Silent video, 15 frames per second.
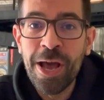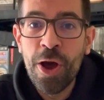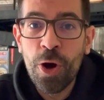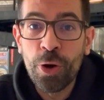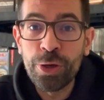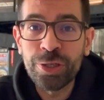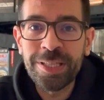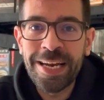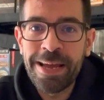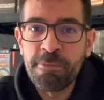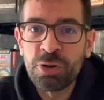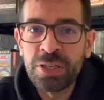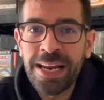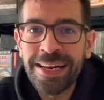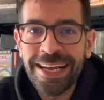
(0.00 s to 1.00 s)
Hoy os
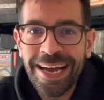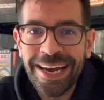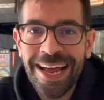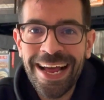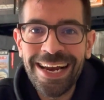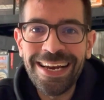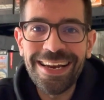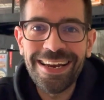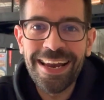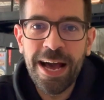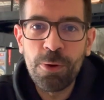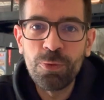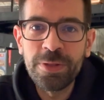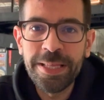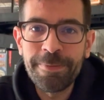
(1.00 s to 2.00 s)
traemos al canal la
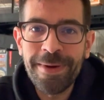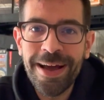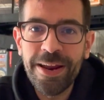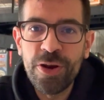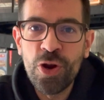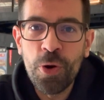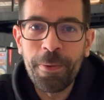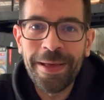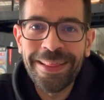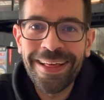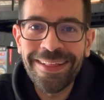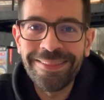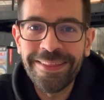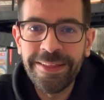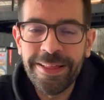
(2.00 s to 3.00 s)
última
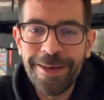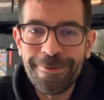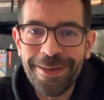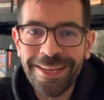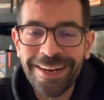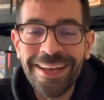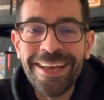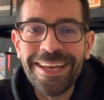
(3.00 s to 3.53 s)
novedad de Devir